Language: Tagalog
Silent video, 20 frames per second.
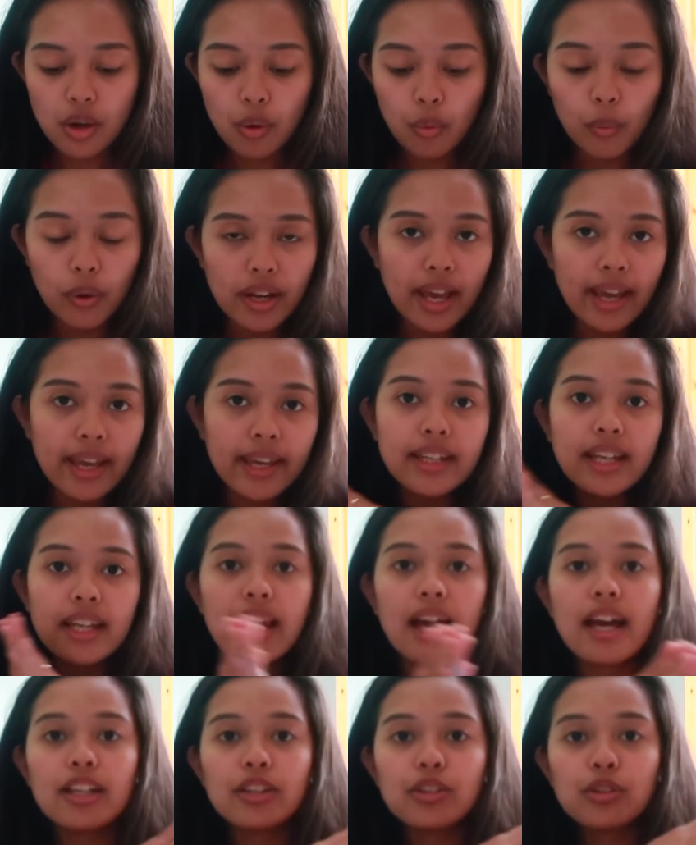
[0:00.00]
walain na
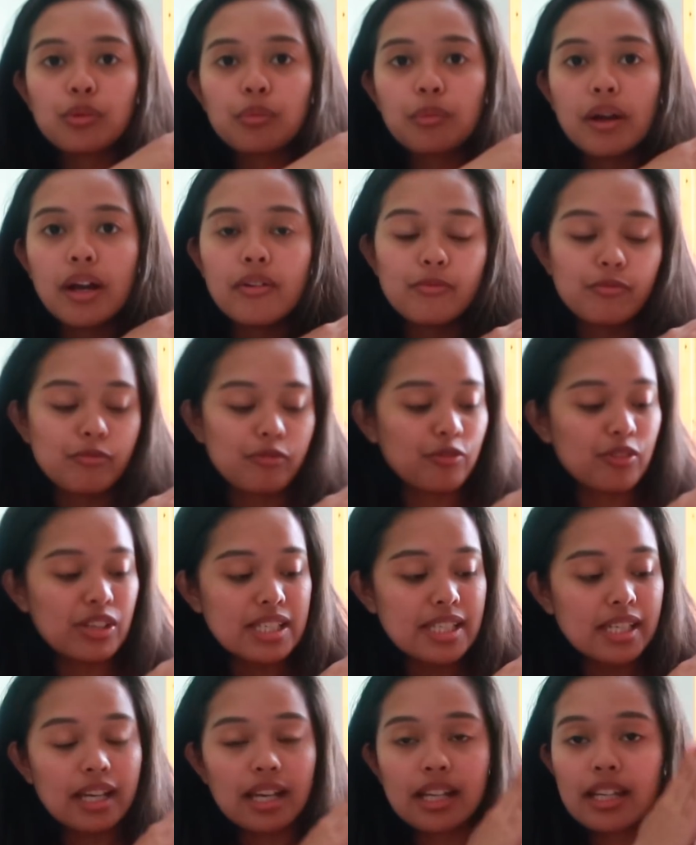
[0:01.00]
lahat yung mga
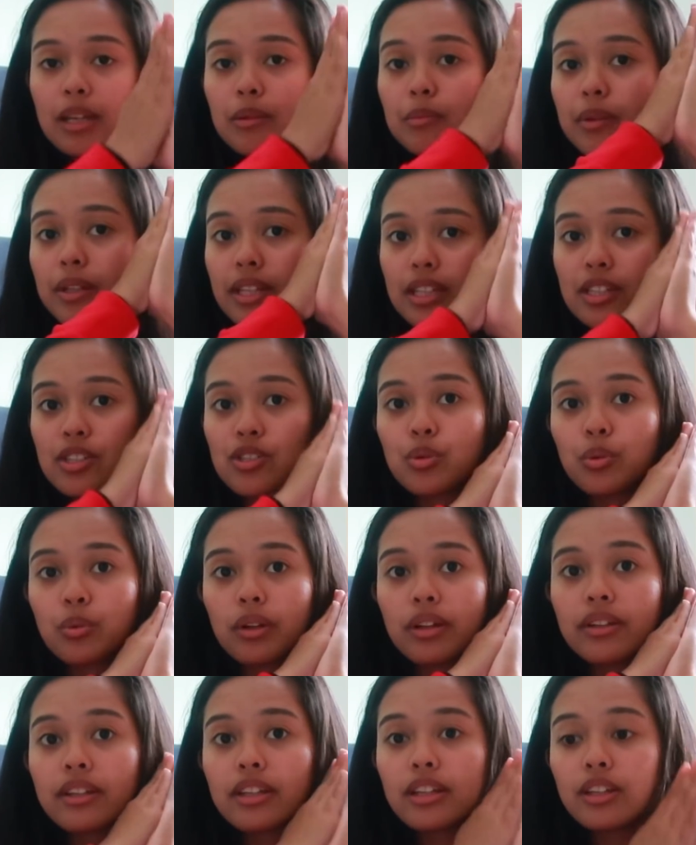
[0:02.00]
physical evidence
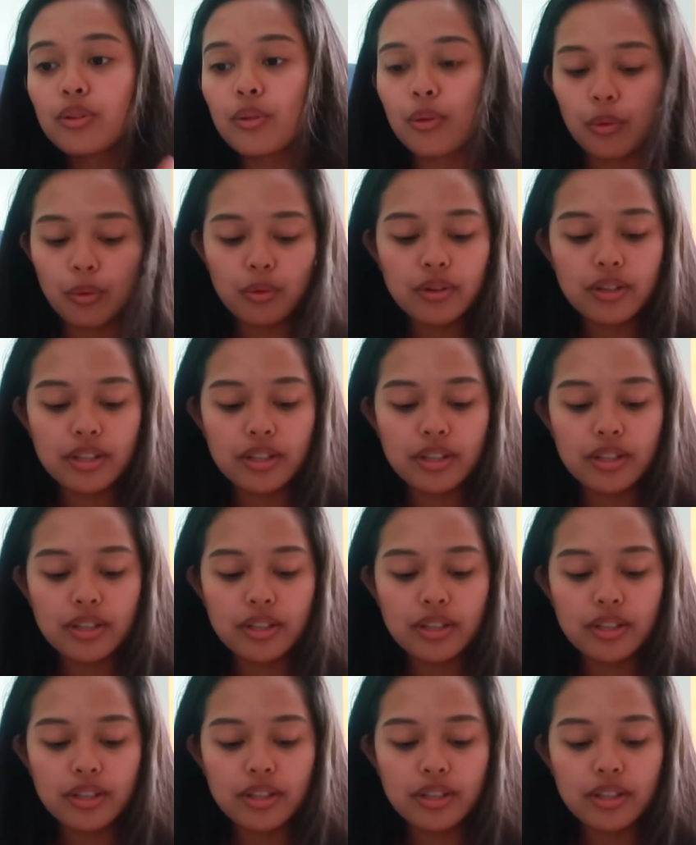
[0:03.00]
tulad nito.